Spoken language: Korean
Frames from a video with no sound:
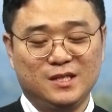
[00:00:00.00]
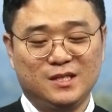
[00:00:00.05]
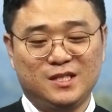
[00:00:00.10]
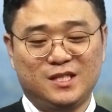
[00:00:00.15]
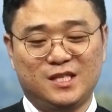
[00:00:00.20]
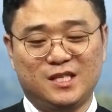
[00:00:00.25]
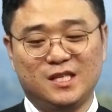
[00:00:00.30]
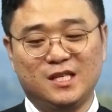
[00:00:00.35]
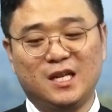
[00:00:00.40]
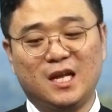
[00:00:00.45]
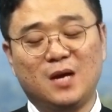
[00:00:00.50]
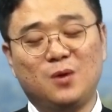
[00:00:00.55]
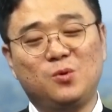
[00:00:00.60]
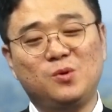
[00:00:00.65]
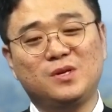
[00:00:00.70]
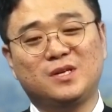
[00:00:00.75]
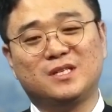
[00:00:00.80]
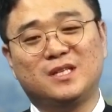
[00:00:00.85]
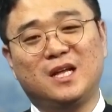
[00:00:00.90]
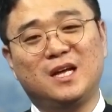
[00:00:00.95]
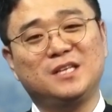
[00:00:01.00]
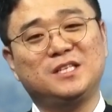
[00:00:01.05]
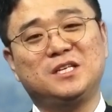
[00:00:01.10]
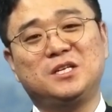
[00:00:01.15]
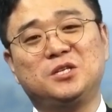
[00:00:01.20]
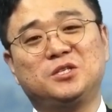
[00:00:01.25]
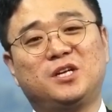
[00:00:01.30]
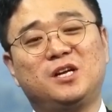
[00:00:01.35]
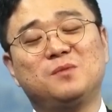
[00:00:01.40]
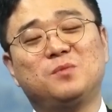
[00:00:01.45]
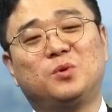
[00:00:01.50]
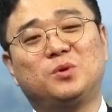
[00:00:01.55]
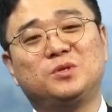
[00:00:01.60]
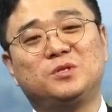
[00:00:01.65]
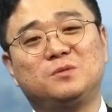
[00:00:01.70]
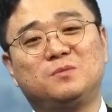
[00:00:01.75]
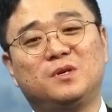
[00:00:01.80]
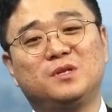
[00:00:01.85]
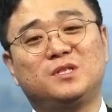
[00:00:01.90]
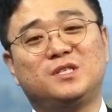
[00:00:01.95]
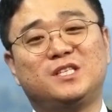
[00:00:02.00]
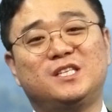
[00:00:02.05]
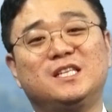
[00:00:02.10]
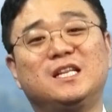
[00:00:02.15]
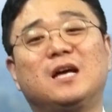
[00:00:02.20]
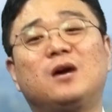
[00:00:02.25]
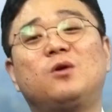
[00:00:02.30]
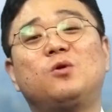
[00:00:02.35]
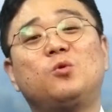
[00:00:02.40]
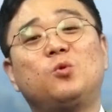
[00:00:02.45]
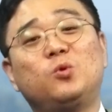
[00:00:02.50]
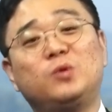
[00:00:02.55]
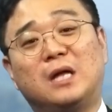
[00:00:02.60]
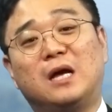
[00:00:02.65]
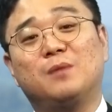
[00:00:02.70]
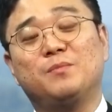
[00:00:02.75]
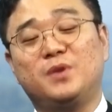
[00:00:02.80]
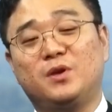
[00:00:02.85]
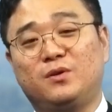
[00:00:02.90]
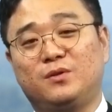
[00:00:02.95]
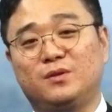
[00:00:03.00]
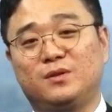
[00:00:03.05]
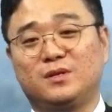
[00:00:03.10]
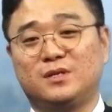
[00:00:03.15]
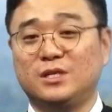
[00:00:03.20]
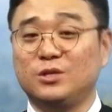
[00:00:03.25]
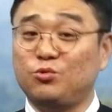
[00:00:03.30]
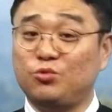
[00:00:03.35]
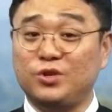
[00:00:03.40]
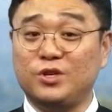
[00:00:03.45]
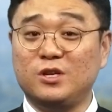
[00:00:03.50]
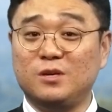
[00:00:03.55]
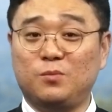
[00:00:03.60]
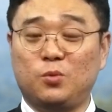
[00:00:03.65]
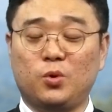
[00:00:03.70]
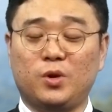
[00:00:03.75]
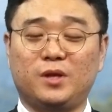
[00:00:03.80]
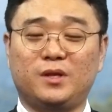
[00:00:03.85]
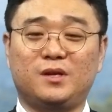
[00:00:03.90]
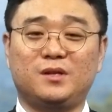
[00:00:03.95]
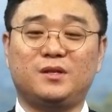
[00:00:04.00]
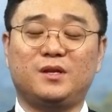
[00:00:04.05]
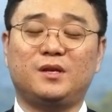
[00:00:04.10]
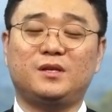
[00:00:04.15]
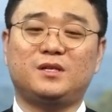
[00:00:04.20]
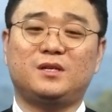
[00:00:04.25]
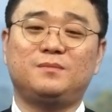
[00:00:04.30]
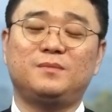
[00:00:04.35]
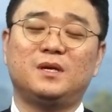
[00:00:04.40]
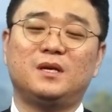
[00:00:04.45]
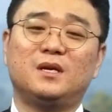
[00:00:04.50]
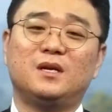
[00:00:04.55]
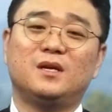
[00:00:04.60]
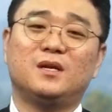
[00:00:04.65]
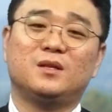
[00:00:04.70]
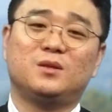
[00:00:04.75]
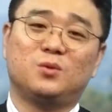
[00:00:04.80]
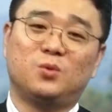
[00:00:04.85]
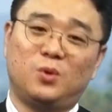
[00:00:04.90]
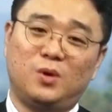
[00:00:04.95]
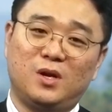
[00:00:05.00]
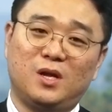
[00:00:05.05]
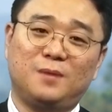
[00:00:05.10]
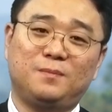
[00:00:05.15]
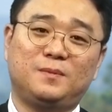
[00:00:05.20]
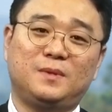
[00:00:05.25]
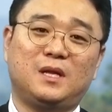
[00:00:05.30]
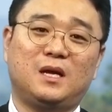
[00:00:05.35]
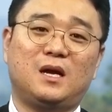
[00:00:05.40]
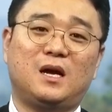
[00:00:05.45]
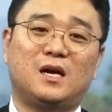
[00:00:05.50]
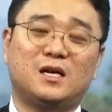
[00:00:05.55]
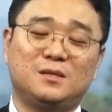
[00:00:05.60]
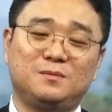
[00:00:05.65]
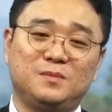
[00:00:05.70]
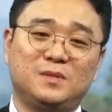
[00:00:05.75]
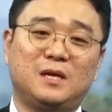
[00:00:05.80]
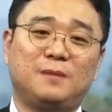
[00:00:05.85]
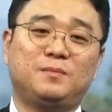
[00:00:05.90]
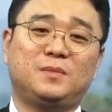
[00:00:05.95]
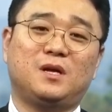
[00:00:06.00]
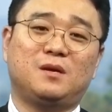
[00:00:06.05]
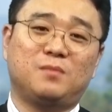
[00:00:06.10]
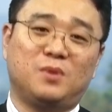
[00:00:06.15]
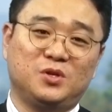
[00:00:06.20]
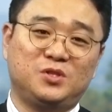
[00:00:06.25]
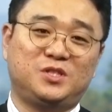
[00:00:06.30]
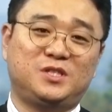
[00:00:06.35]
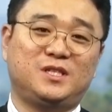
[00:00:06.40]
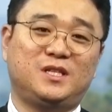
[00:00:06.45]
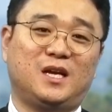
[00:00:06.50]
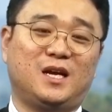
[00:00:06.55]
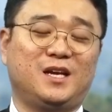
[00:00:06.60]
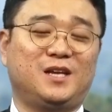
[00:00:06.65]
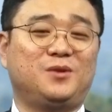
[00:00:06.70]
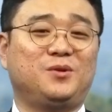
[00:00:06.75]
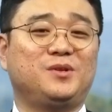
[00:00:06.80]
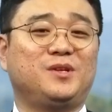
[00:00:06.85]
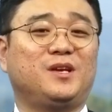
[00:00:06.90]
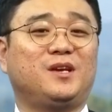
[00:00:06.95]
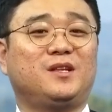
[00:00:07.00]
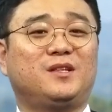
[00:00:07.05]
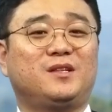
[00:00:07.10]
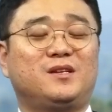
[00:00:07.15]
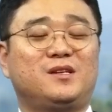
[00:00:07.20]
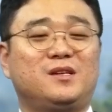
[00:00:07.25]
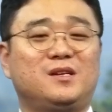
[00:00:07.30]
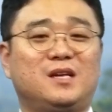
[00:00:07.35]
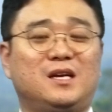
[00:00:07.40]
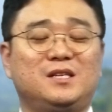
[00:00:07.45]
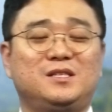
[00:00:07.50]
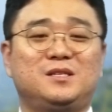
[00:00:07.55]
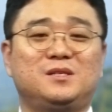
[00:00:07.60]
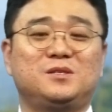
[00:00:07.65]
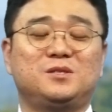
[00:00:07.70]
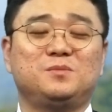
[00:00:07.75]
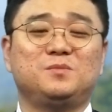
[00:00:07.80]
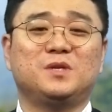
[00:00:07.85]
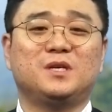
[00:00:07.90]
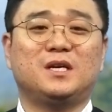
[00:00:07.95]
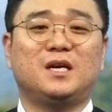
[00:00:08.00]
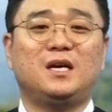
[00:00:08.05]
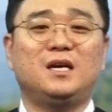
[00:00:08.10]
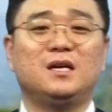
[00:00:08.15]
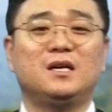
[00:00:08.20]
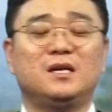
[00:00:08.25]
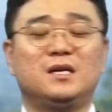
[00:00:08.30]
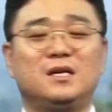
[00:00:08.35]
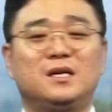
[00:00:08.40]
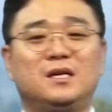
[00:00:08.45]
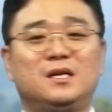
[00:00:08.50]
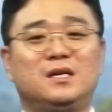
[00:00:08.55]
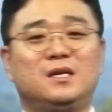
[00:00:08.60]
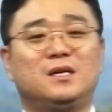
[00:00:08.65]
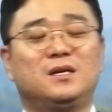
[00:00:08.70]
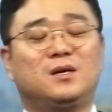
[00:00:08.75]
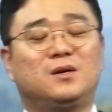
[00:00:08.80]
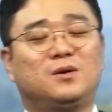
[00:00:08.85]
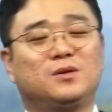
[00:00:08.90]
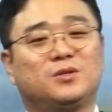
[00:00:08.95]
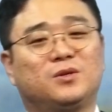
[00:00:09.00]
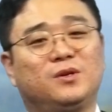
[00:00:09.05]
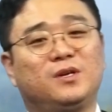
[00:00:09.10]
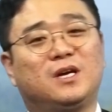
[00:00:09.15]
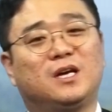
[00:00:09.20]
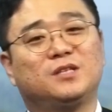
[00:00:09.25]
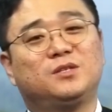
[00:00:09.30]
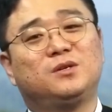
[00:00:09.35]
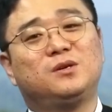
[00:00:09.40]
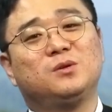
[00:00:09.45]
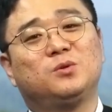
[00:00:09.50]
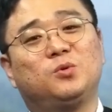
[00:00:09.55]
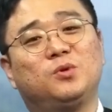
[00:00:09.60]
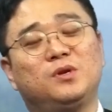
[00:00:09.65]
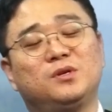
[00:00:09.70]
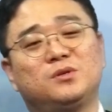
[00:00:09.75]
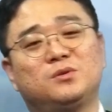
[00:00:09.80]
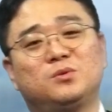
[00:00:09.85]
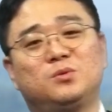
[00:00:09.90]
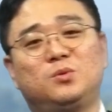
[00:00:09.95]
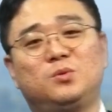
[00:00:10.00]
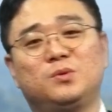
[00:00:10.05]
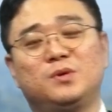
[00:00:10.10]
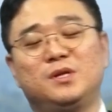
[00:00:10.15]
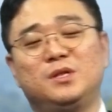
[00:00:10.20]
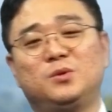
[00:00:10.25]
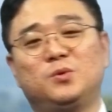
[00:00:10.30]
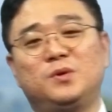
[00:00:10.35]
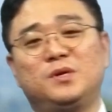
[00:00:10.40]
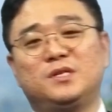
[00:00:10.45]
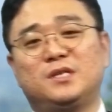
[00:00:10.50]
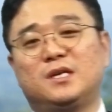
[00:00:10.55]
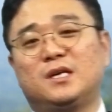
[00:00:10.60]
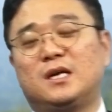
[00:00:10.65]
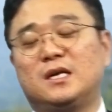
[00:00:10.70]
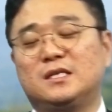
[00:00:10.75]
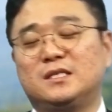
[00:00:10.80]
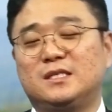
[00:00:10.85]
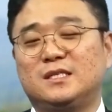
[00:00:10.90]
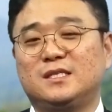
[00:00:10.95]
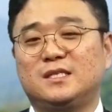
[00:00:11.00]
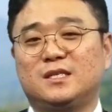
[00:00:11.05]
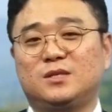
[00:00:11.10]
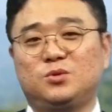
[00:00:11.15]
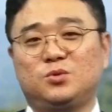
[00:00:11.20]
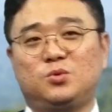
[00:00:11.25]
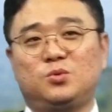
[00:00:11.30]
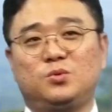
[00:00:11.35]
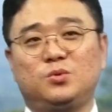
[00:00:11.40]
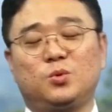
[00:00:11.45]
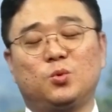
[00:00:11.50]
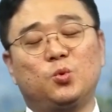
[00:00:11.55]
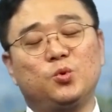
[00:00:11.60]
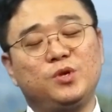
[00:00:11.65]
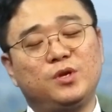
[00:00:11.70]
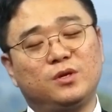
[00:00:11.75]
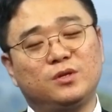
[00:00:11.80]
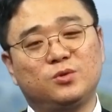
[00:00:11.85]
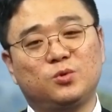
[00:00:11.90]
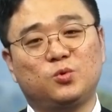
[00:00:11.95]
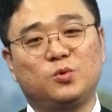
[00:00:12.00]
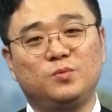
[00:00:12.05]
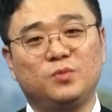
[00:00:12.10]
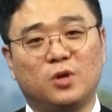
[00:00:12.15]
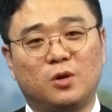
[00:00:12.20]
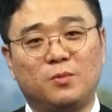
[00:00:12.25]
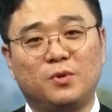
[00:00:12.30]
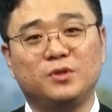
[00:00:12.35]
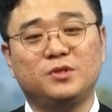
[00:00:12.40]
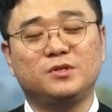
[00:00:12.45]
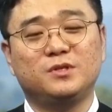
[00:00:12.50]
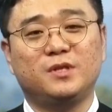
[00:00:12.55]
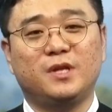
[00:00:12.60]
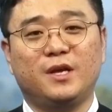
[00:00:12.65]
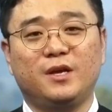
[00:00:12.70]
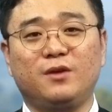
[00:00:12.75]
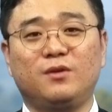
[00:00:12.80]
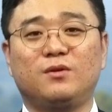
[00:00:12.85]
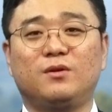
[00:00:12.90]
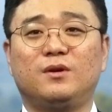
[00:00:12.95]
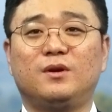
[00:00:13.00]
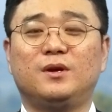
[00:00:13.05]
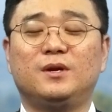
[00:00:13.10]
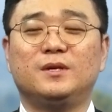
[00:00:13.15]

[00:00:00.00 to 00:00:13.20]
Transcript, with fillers: 지나올 그 당시에는 잘 모르지만 지나오고 나면 그 뒤를 보게 될때참 놀랍다, 아름답다, 멋지다 이런 얘기들을 하지 않습니까? 어, 저희 가정을 통해서도 인도네시아 간 지 이제 총 5년 조금 넘었는데요.